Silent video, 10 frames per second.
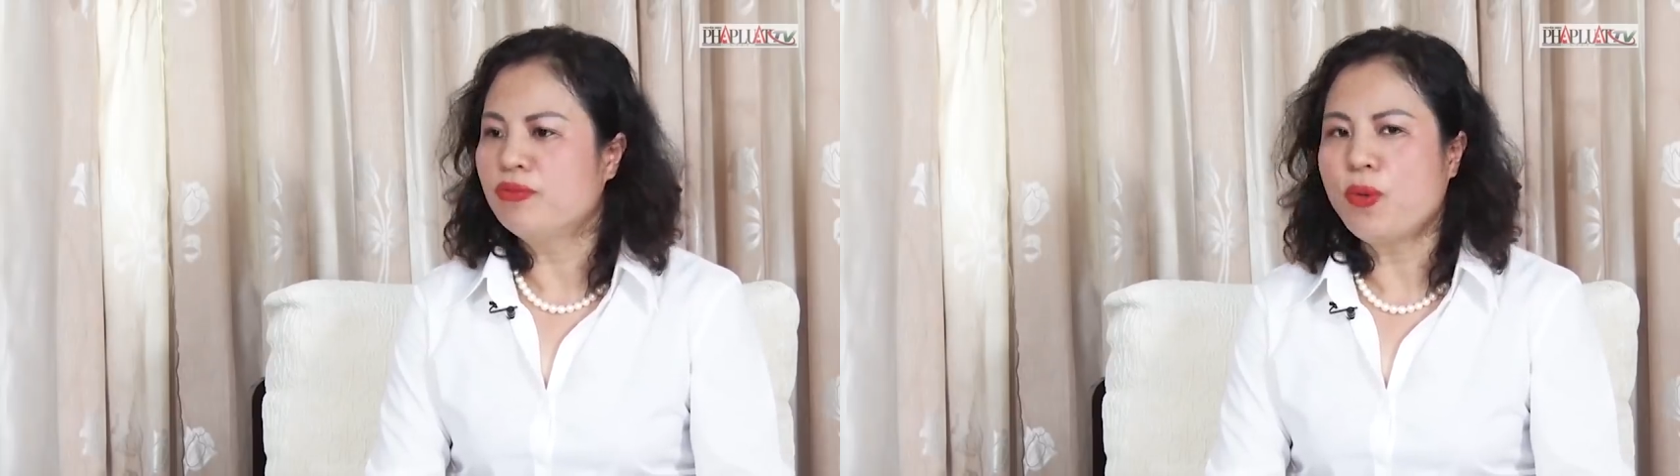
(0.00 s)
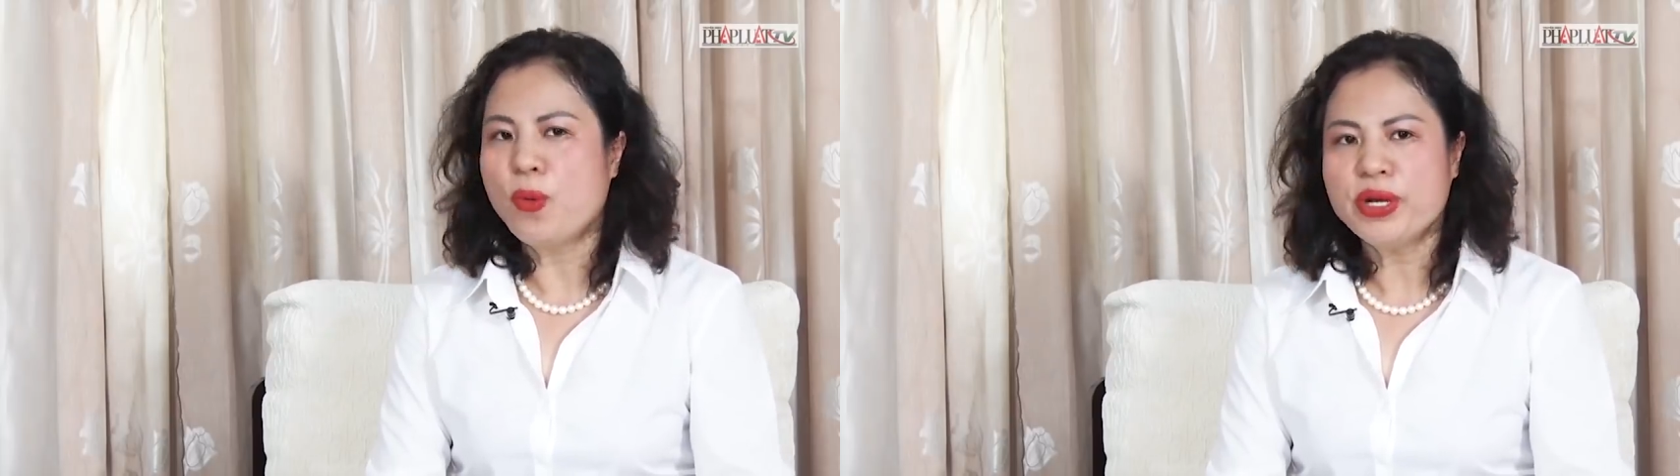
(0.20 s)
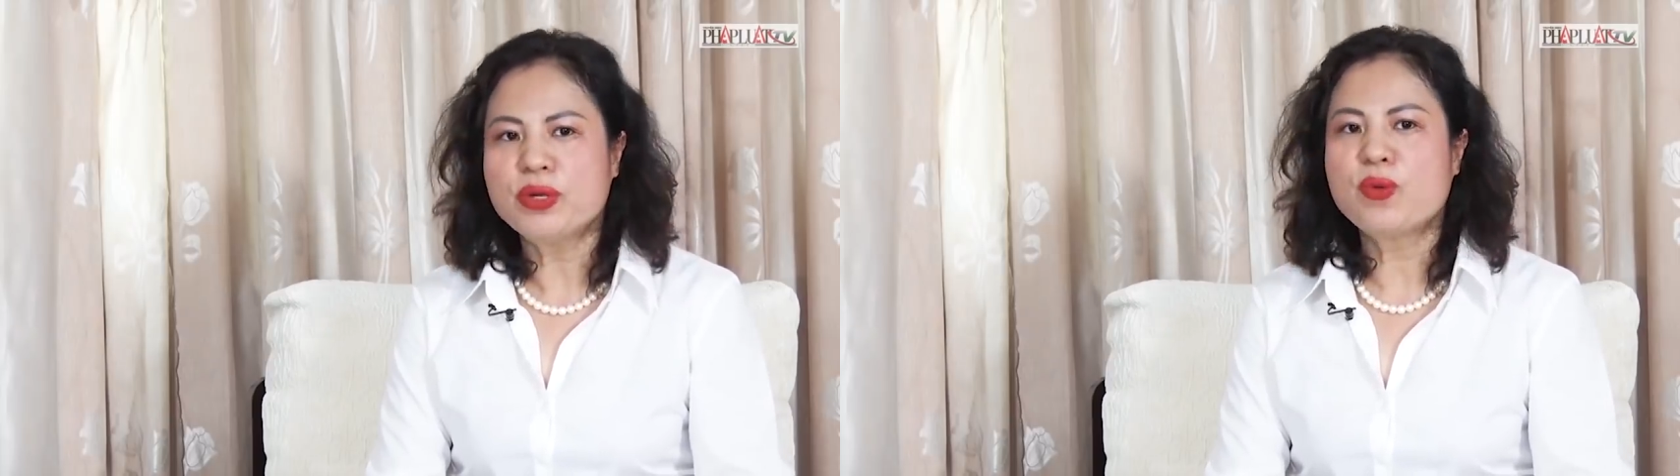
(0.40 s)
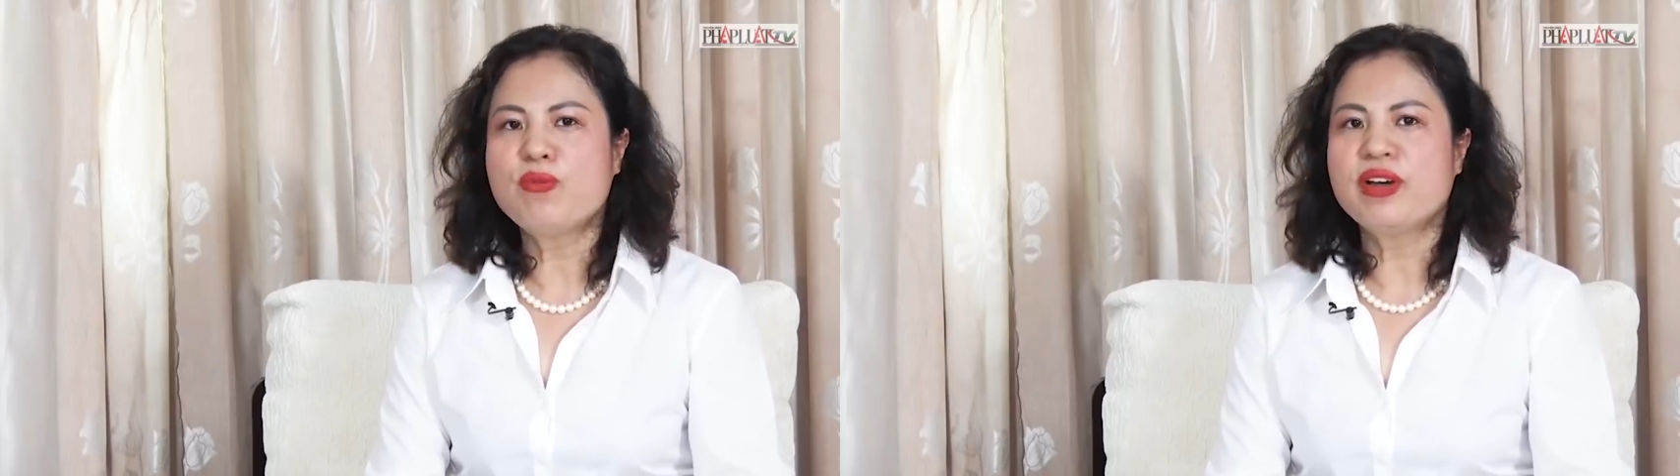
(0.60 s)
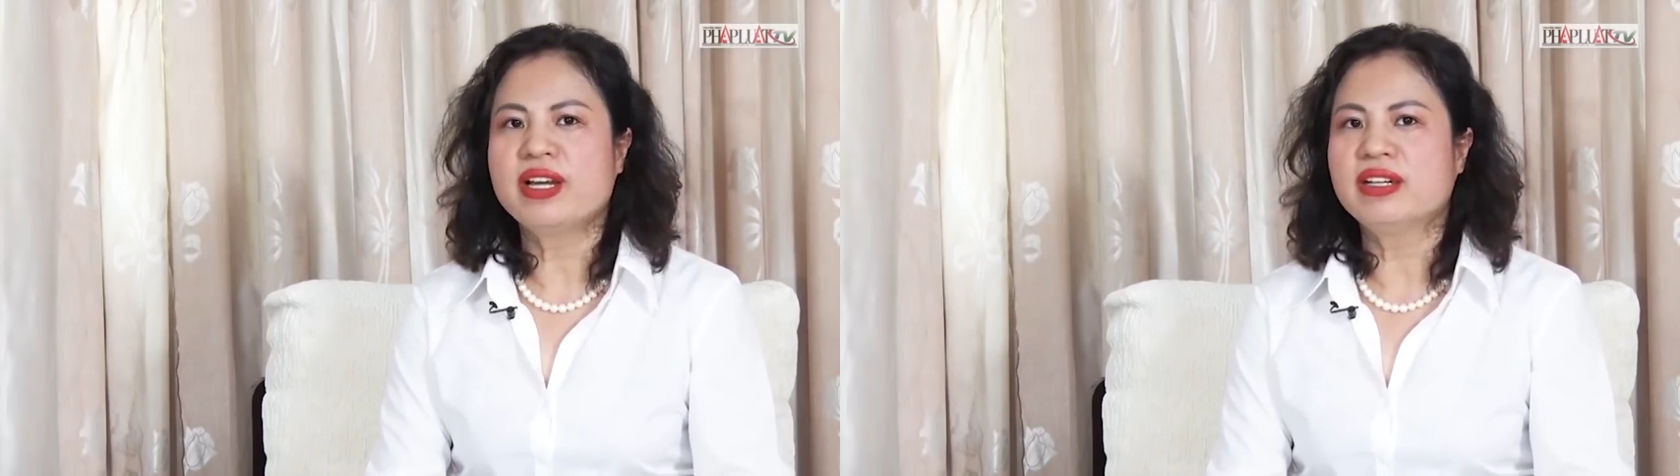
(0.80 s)
Phụ huynh
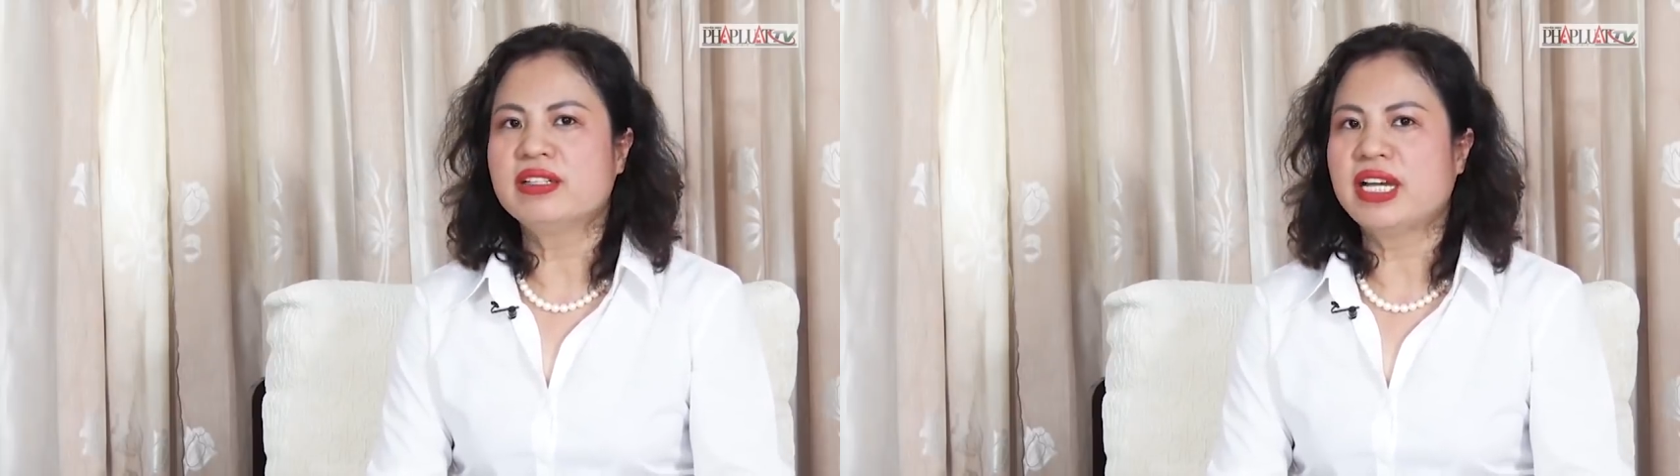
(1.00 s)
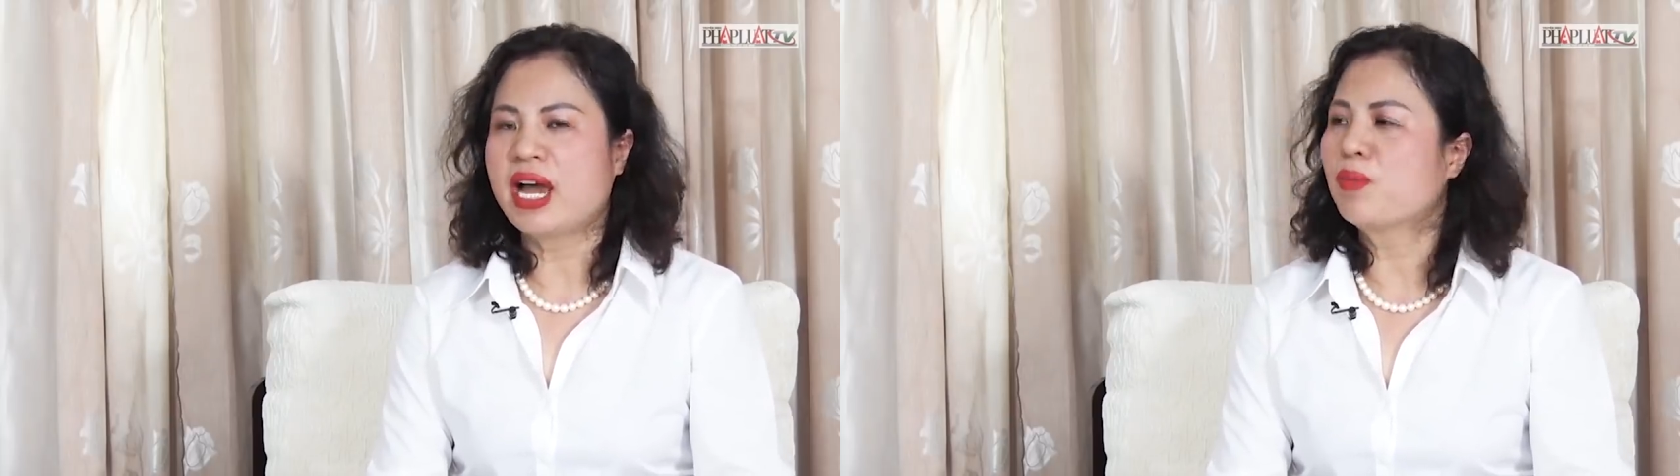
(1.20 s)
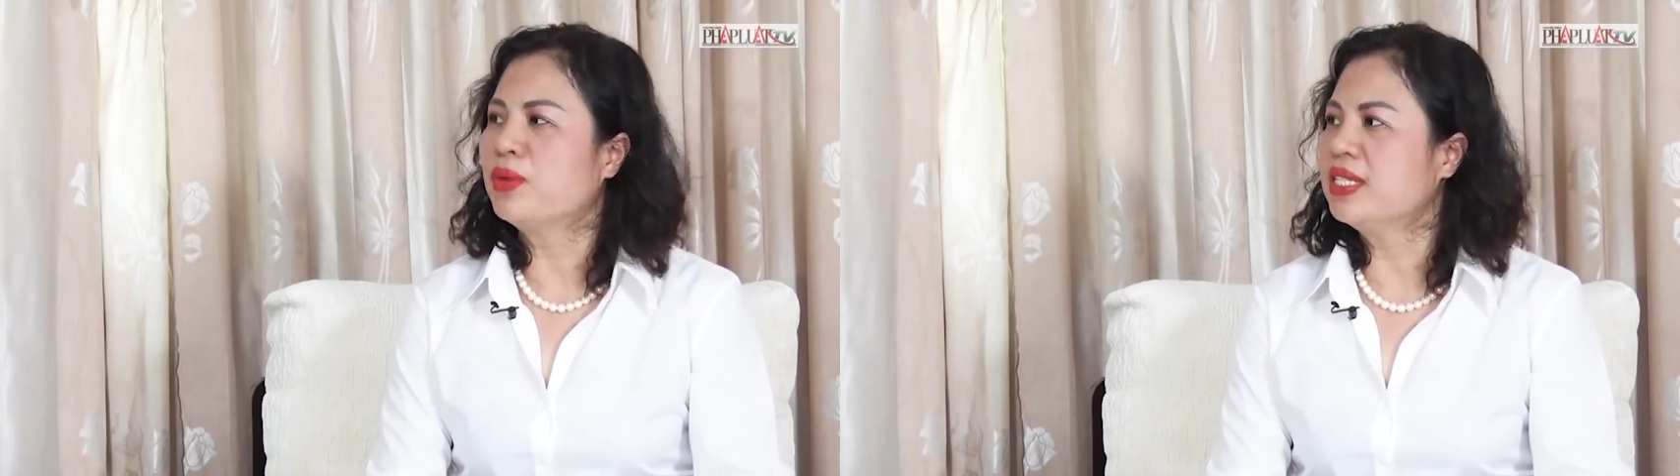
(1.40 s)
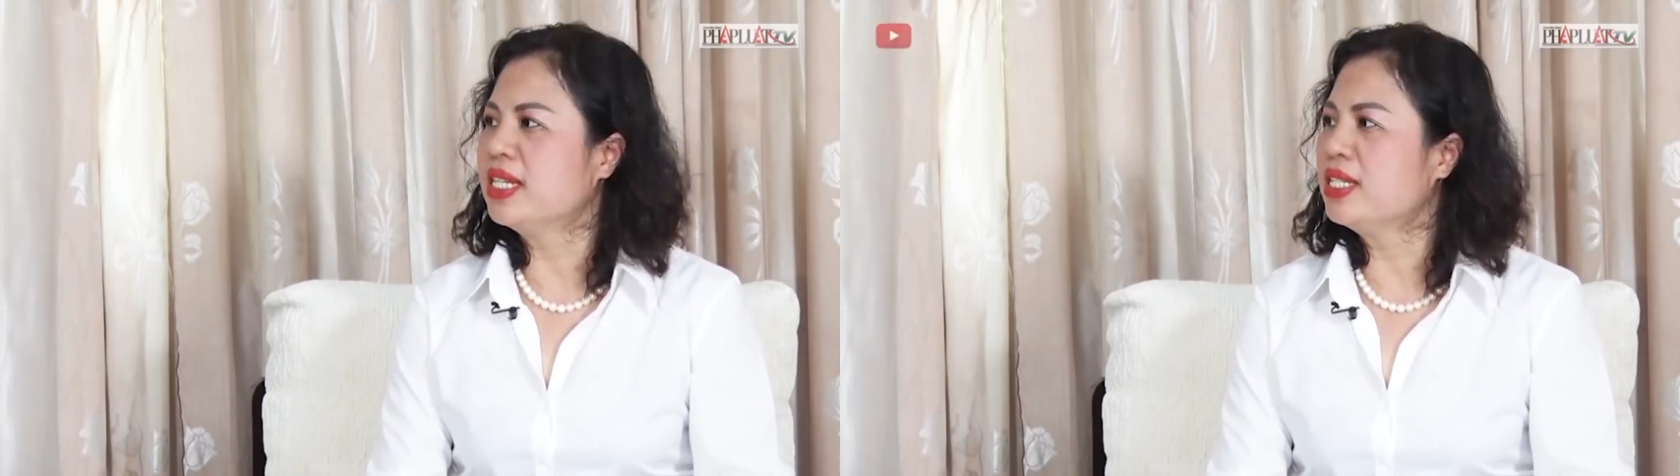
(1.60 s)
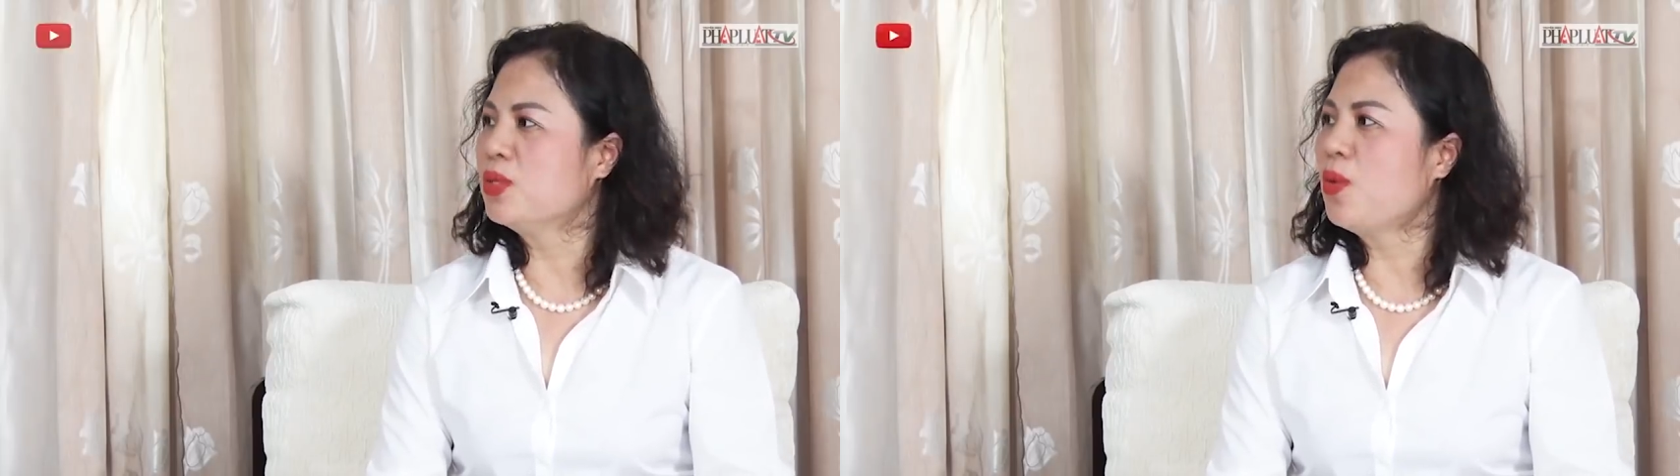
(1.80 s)
cũng phải là người học để dạy